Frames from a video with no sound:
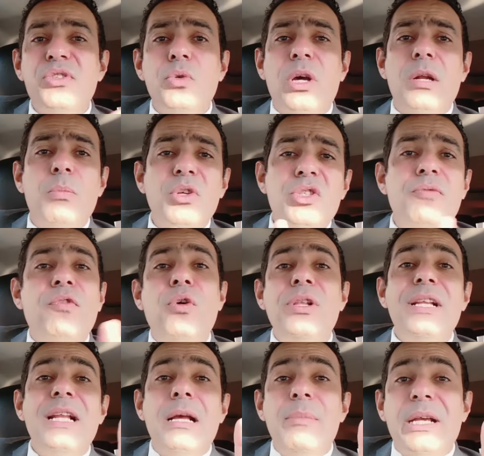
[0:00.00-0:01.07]
بص في كل
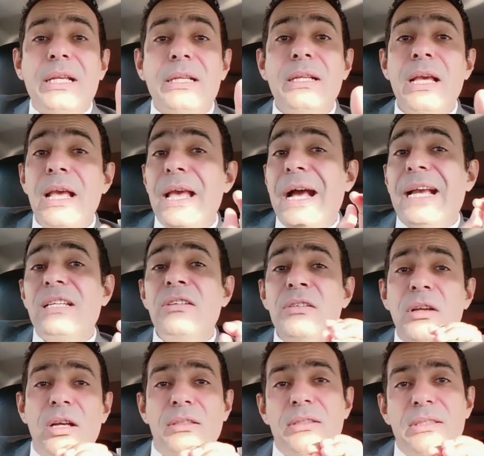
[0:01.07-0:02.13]
الاماكن عشان
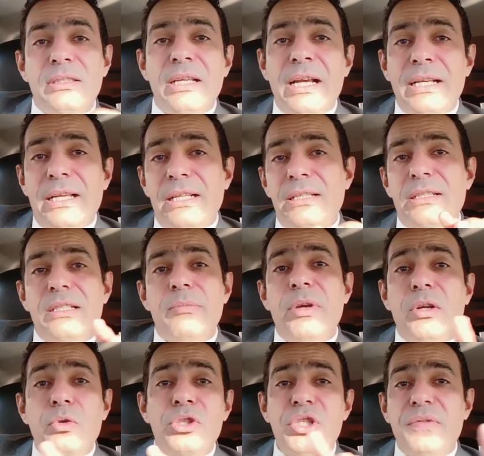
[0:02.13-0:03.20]
خاطر تتاكد ان ما
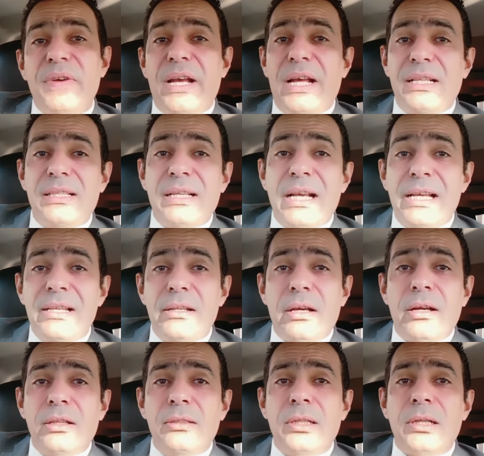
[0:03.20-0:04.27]
يكونش في حد جاي لا
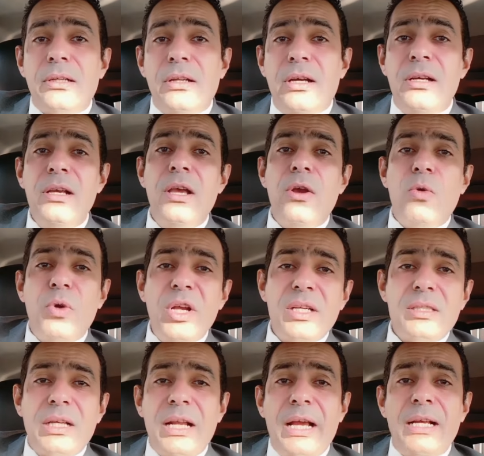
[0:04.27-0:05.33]
قدر الله
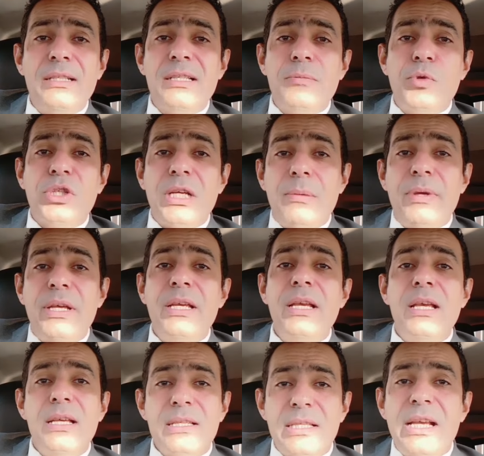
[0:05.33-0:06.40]
ويحصل حادث مشابه
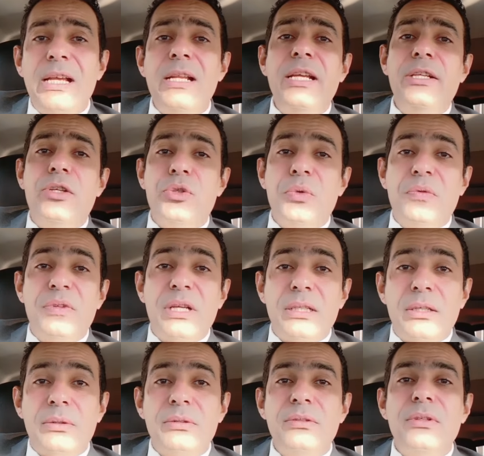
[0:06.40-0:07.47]
زي اللي احنا شفناه
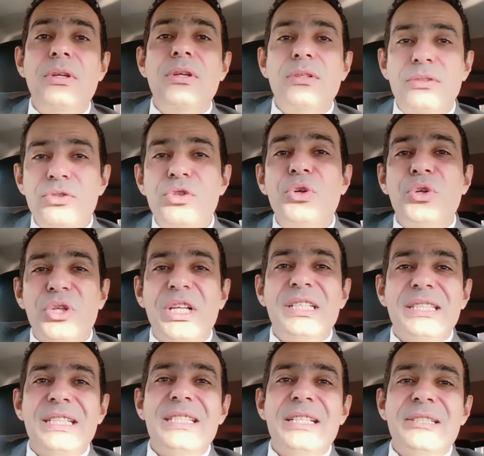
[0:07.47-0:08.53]
دوت شكرا
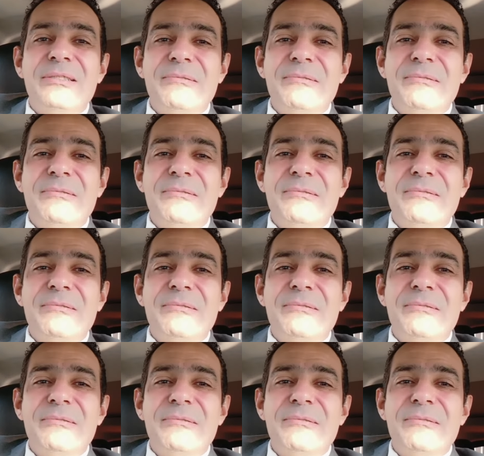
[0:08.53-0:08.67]
جزيلا